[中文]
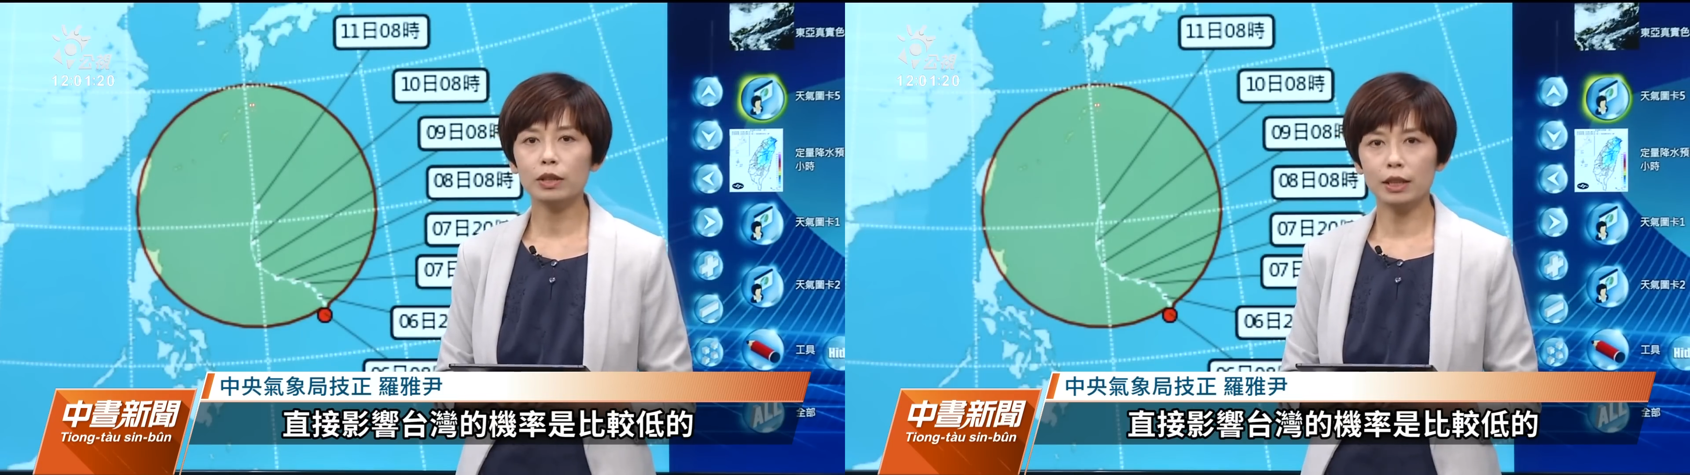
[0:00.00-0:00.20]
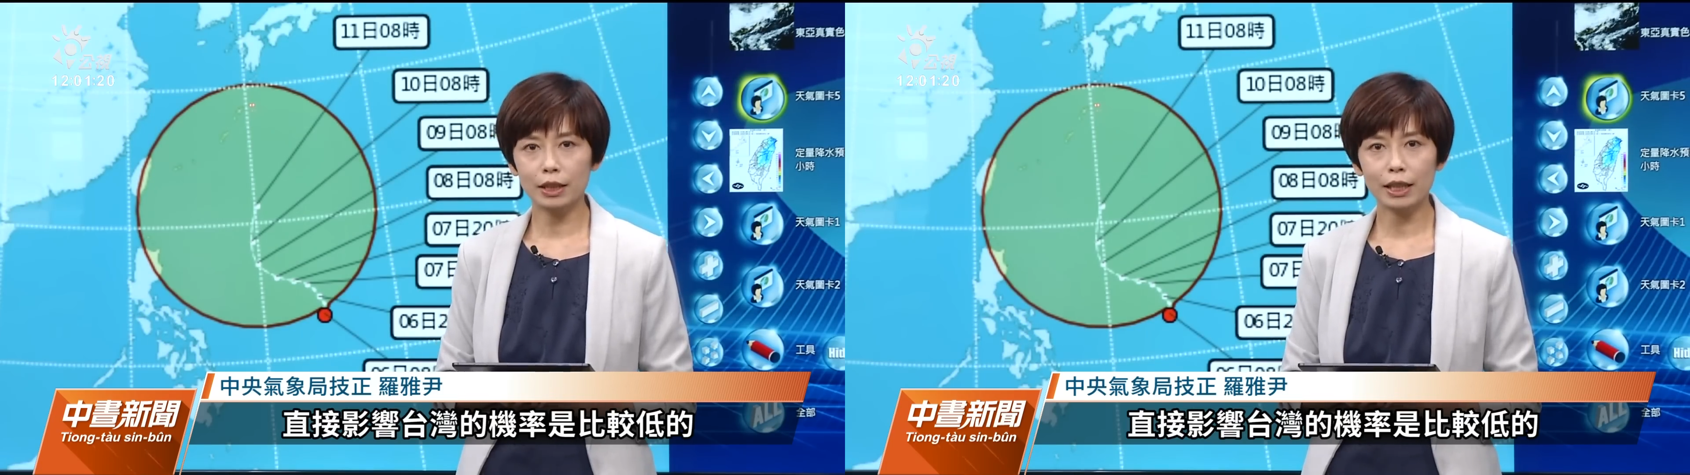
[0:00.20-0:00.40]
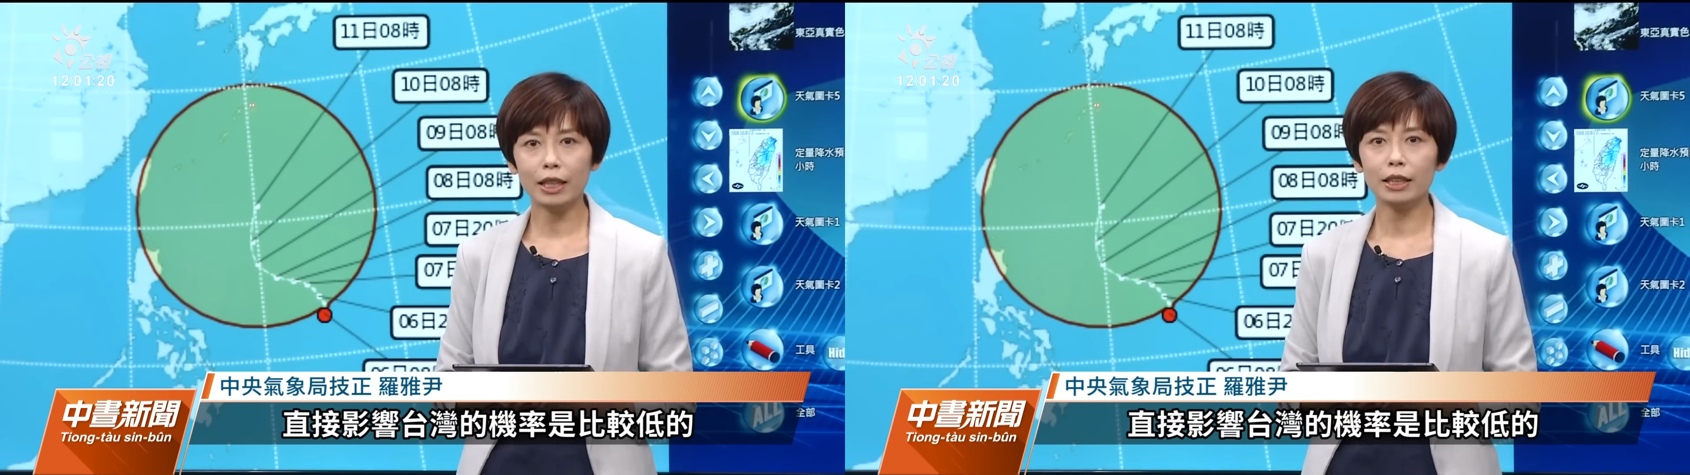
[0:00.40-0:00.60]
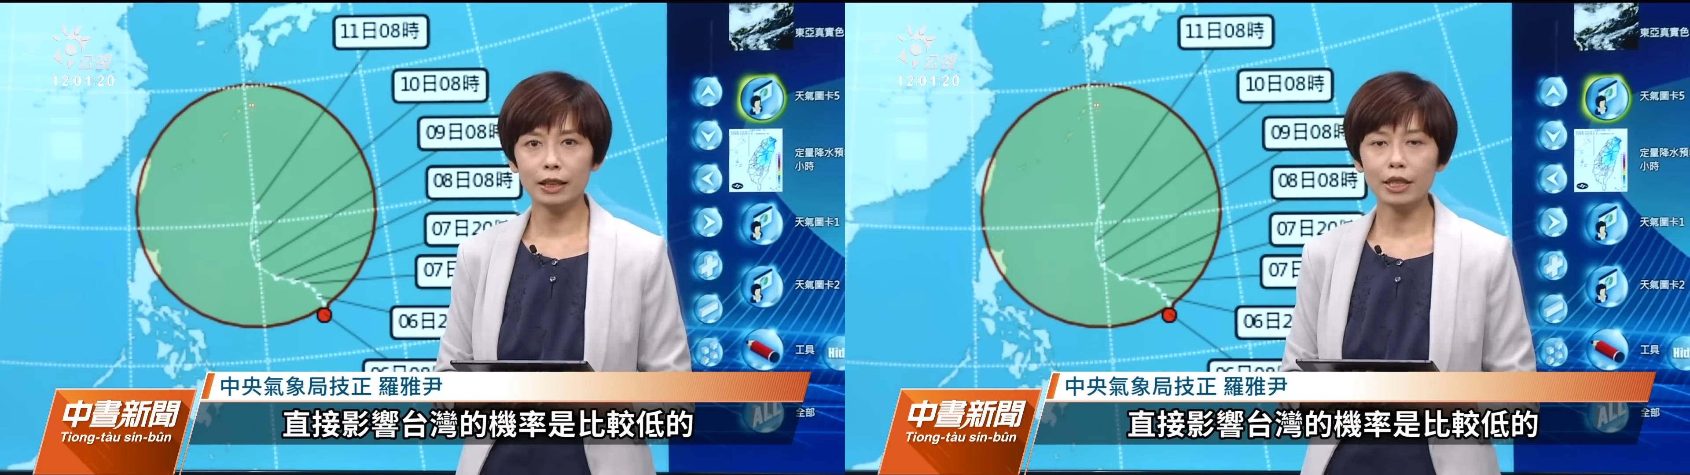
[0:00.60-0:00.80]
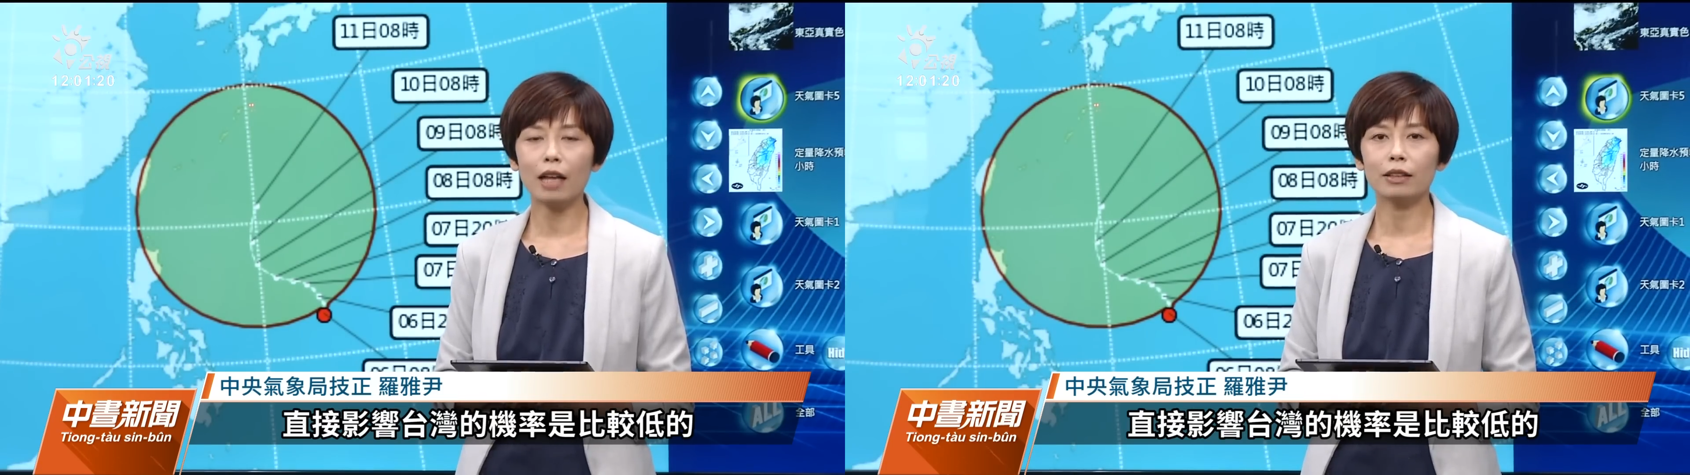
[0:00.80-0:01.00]
直接
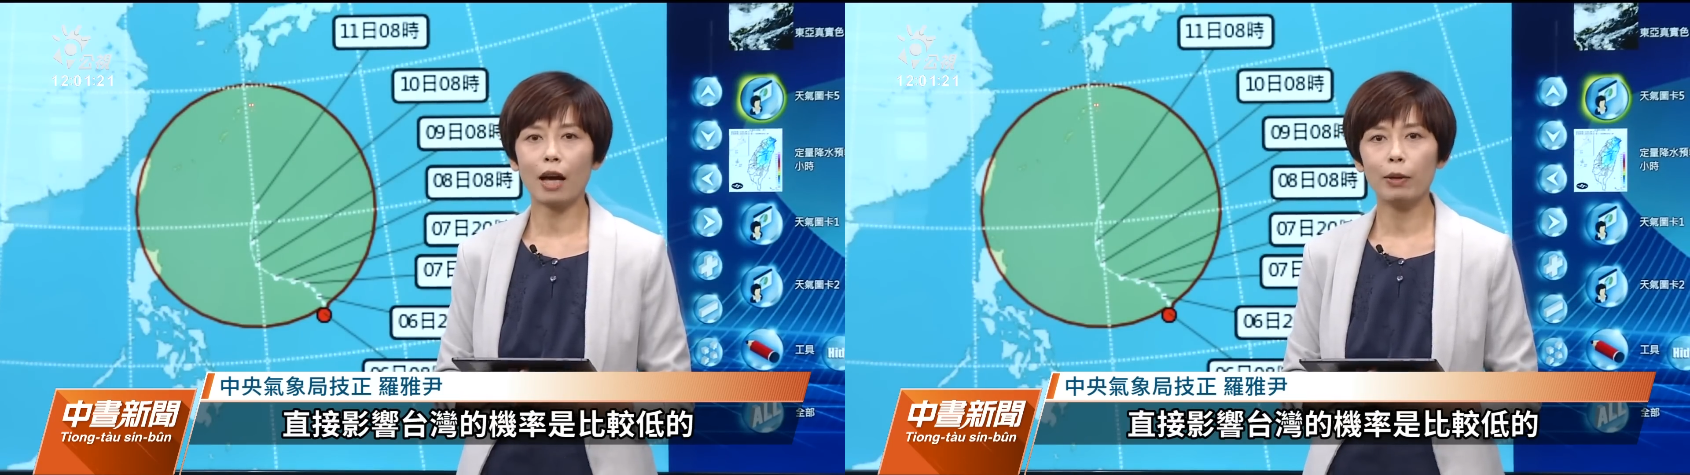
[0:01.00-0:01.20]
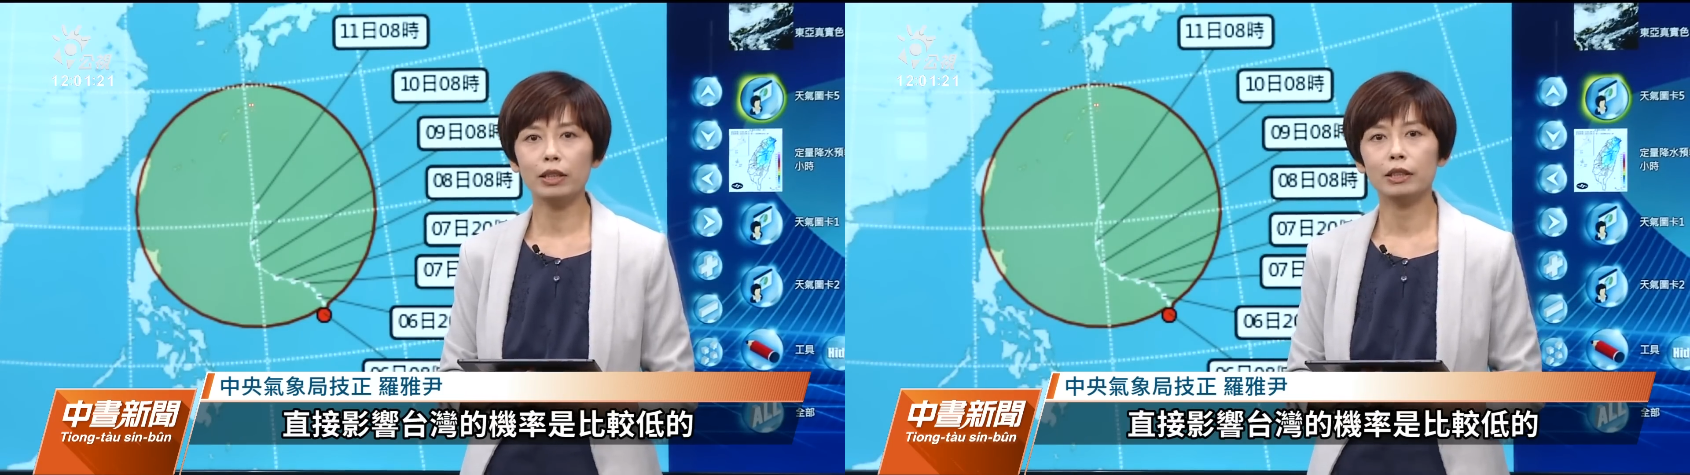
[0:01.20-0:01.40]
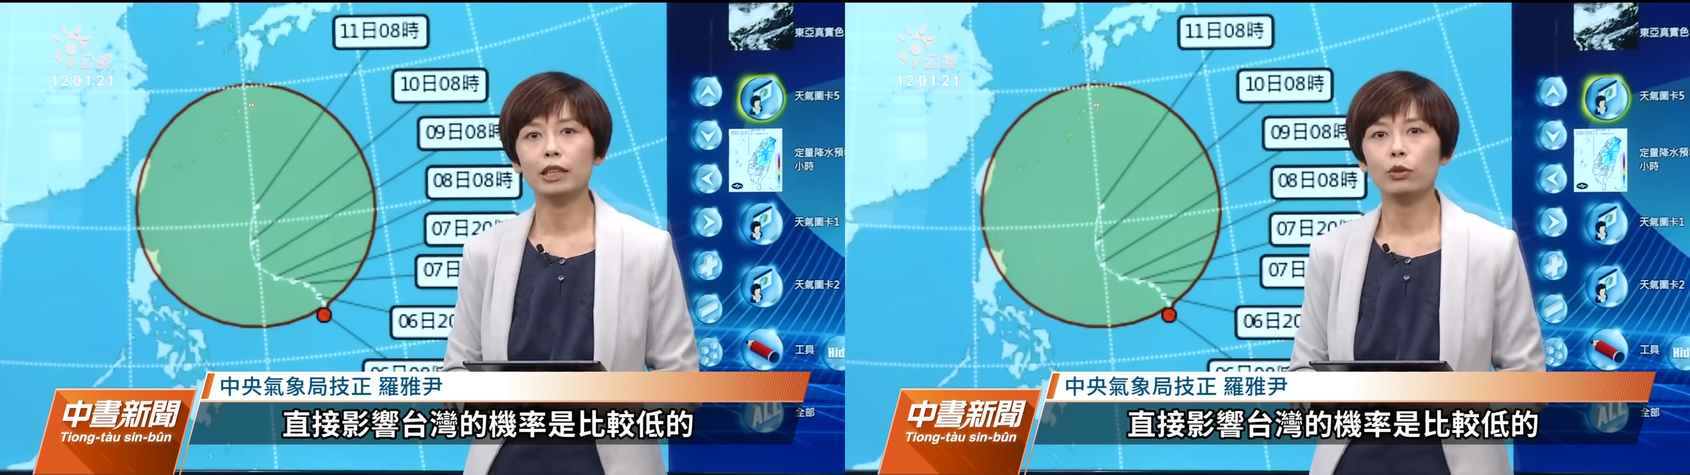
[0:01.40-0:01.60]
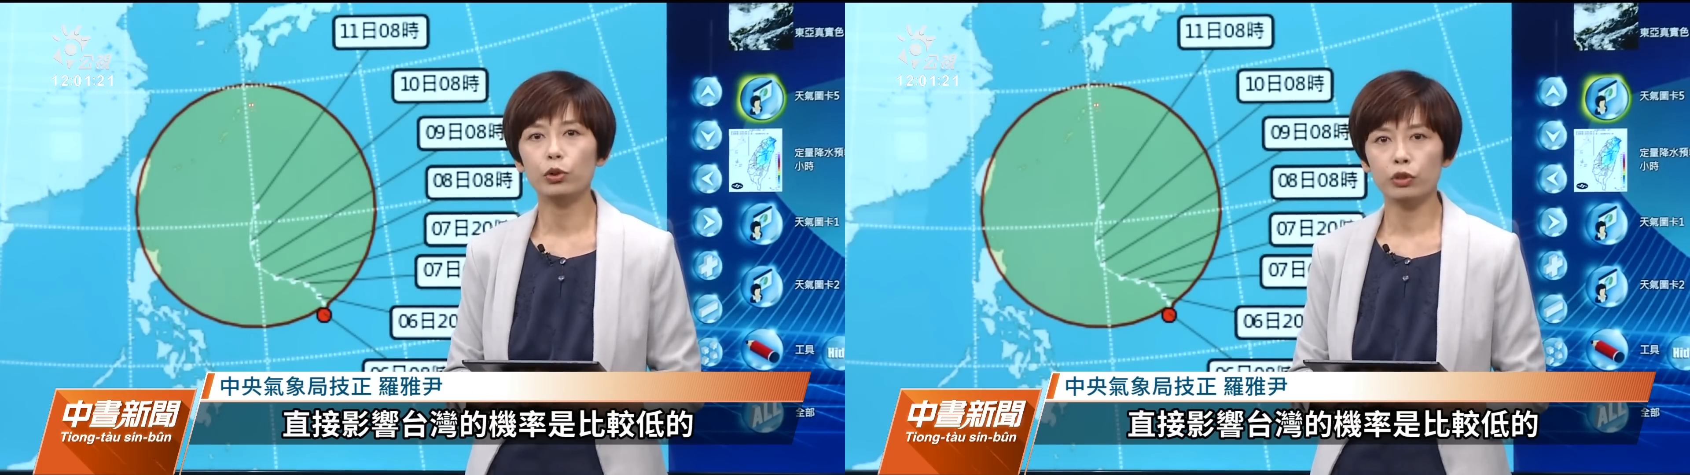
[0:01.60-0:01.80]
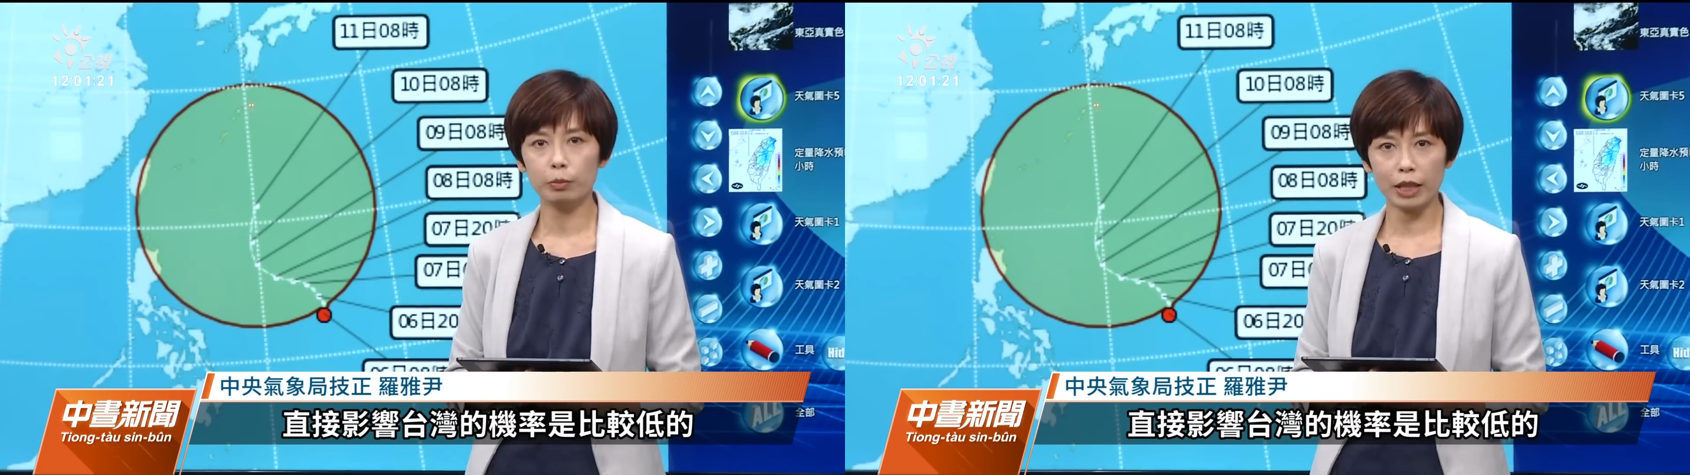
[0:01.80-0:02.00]
影响台湾的几
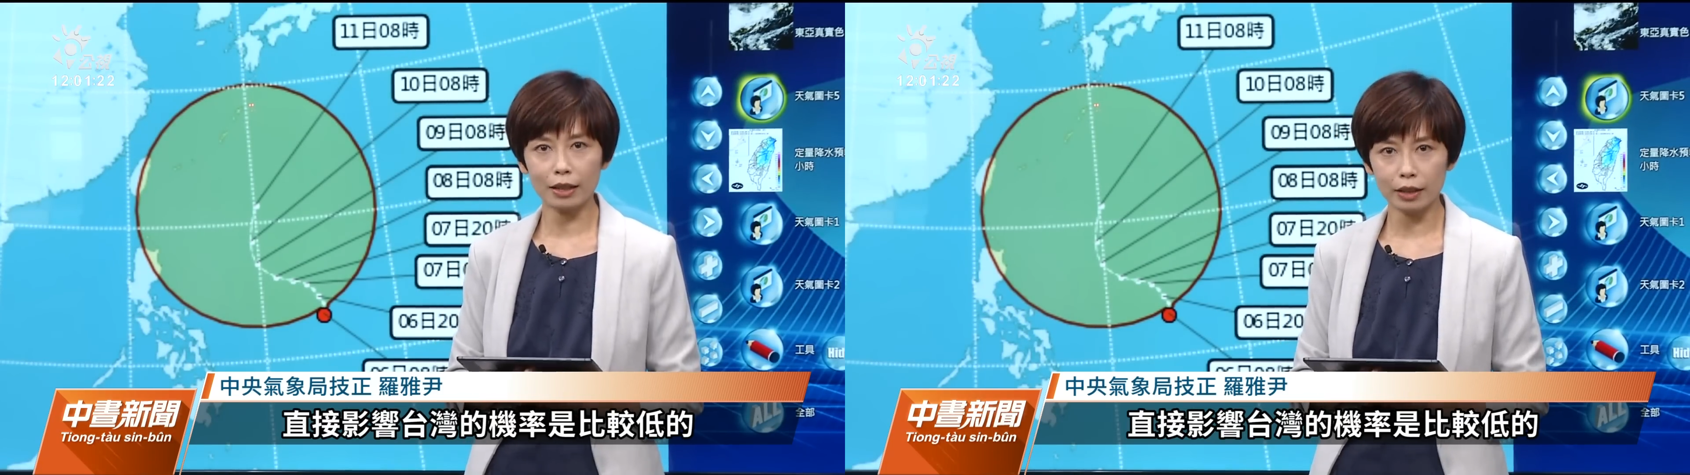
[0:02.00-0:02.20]
率是比较